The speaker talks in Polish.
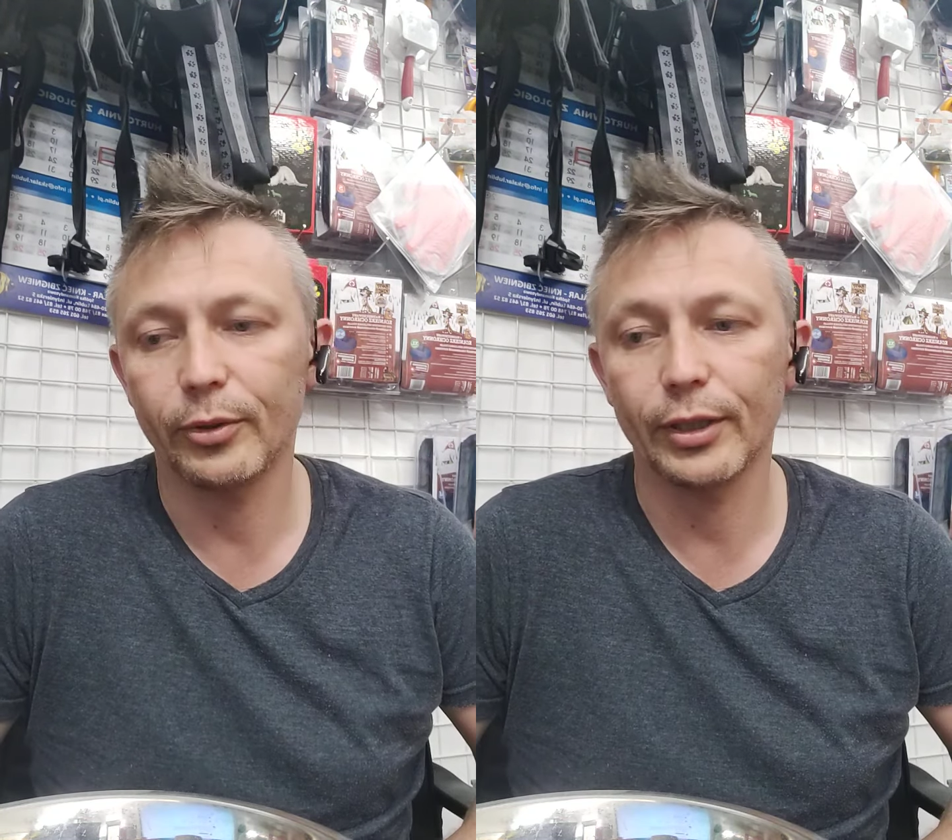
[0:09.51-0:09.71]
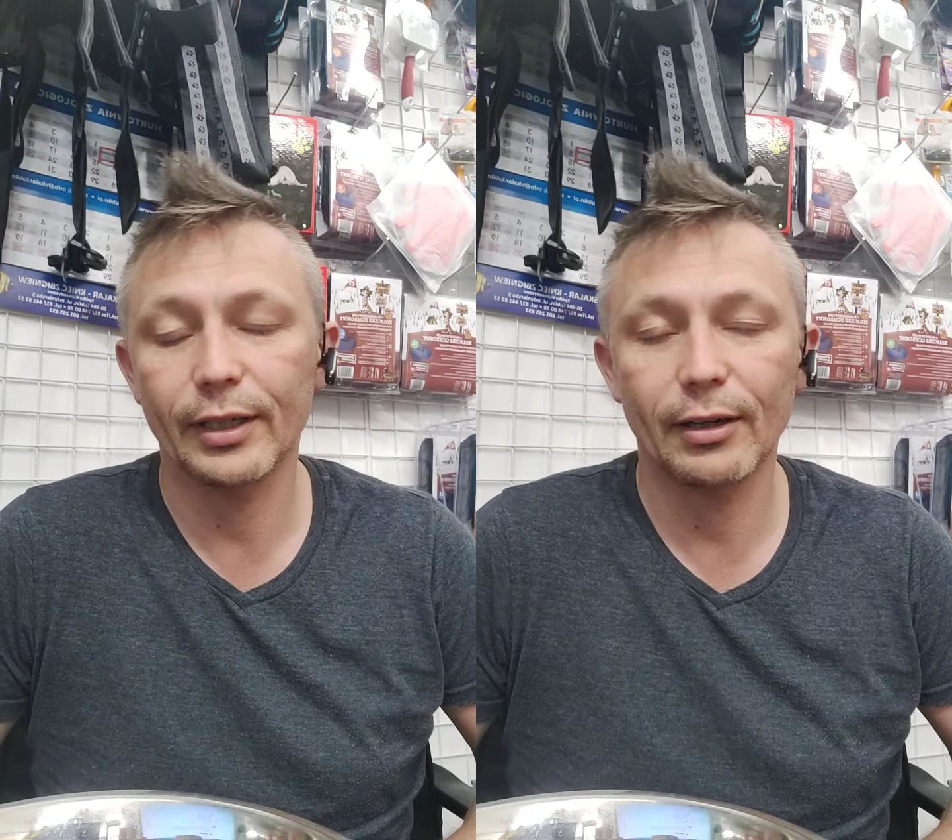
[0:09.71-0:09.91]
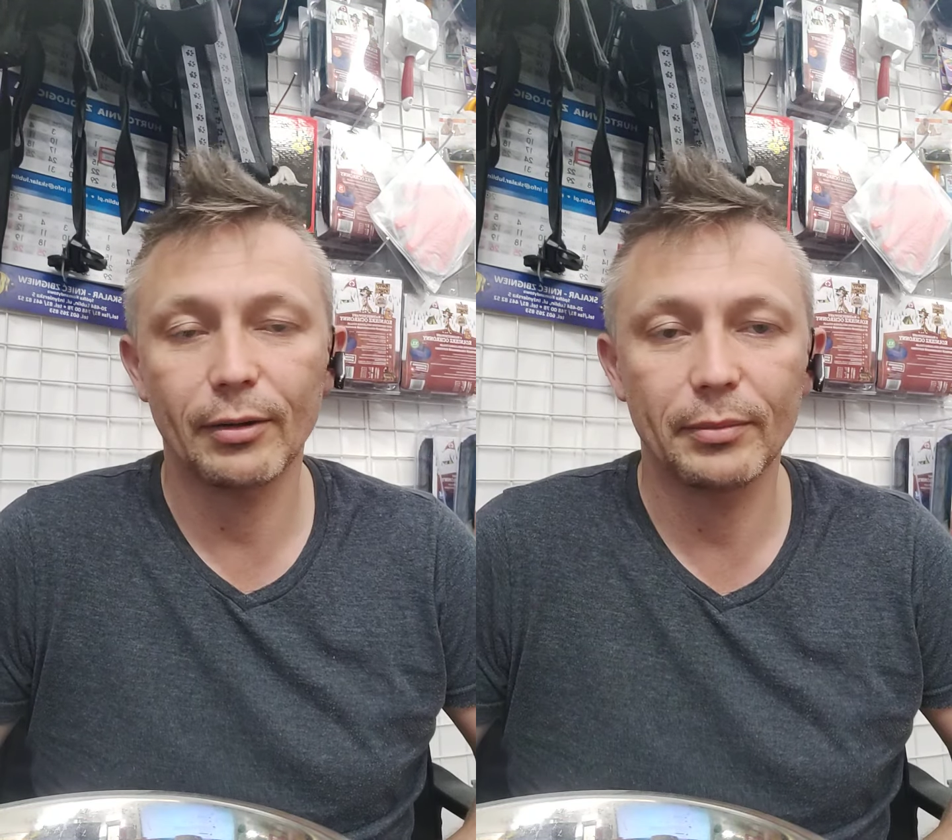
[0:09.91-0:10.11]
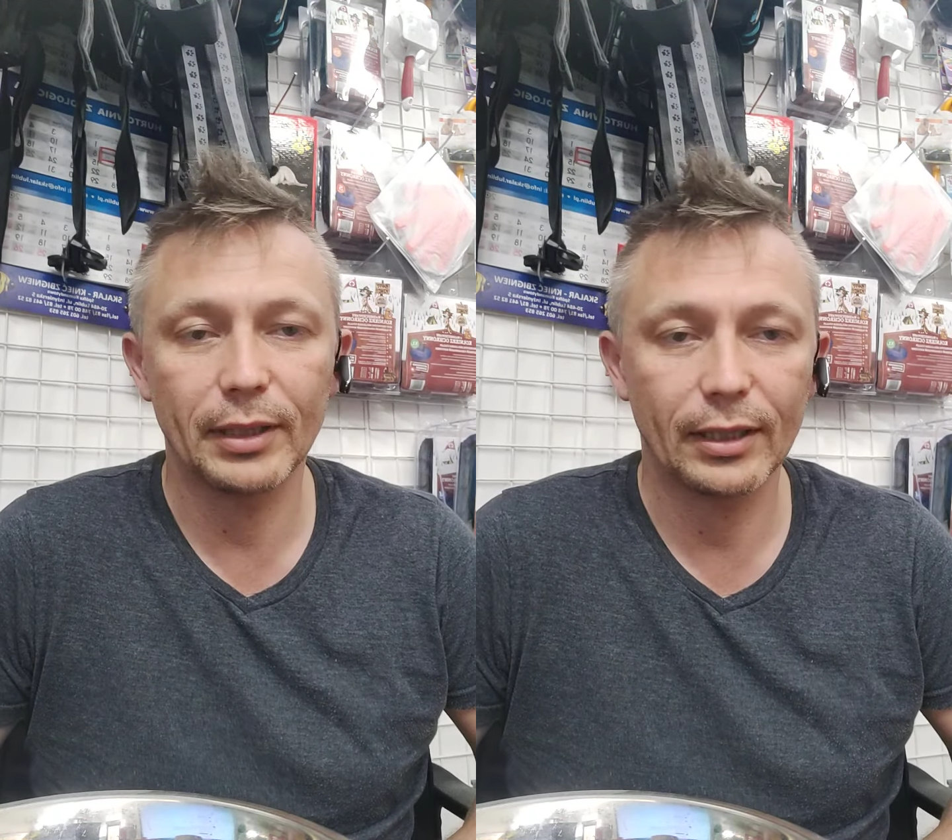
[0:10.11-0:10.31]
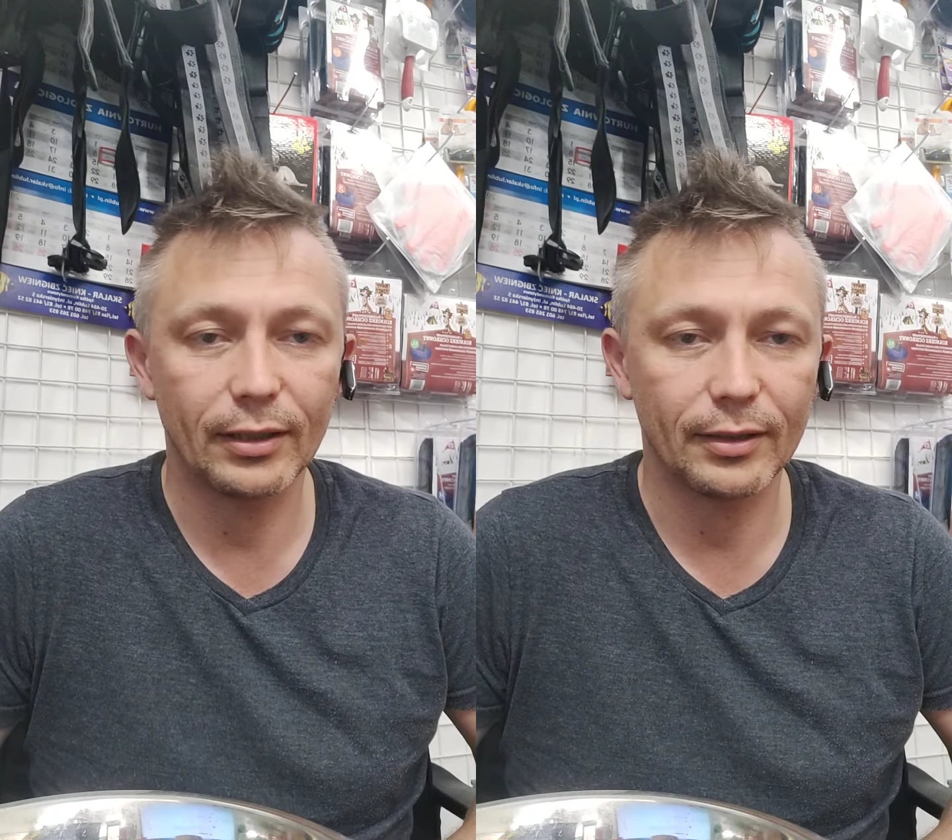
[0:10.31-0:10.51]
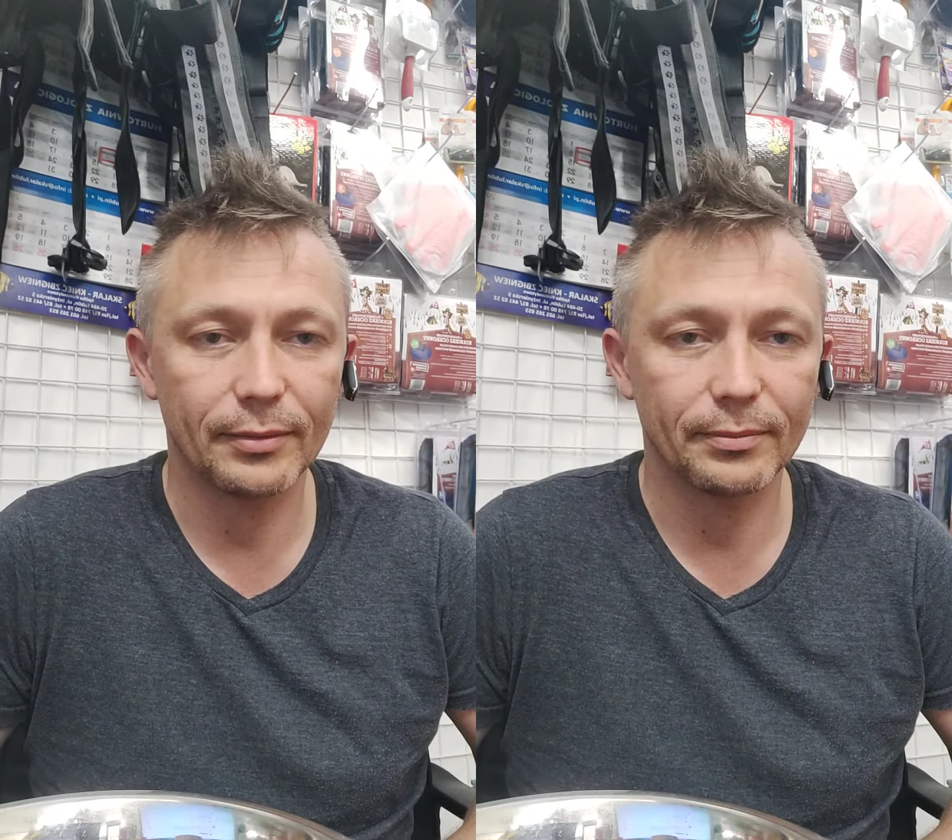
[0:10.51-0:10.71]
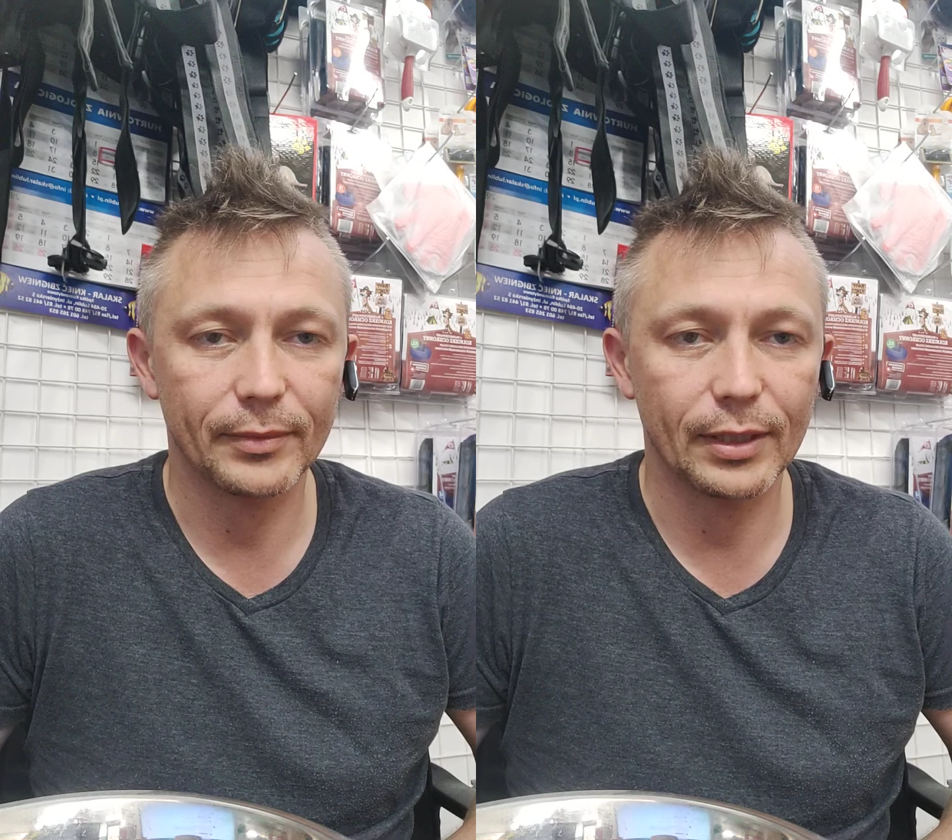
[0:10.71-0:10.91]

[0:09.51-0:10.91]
Pojechałem na